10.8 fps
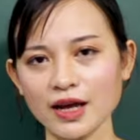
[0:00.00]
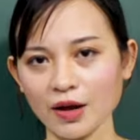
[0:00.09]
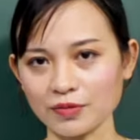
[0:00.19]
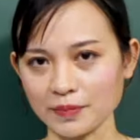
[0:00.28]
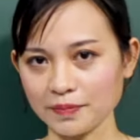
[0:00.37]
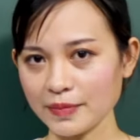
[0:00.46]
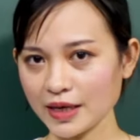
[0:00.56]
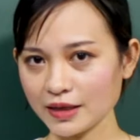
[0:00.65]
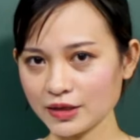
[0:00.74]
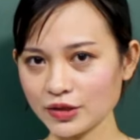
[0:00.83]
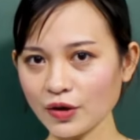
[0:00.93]
đã học là
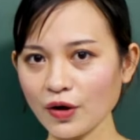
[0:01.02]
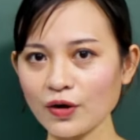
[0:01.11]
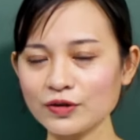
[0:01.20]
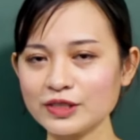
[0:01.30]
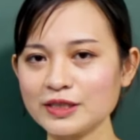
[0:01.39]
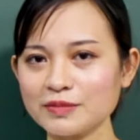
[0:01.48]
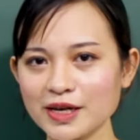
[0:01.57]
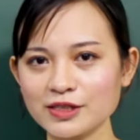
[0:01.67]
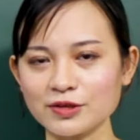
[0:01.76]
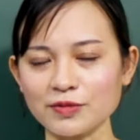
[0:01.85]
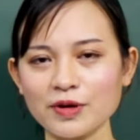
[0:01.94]
Benkyou
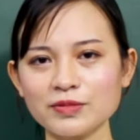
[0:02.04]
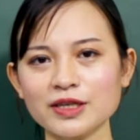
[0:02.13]
shimasu, đúng không?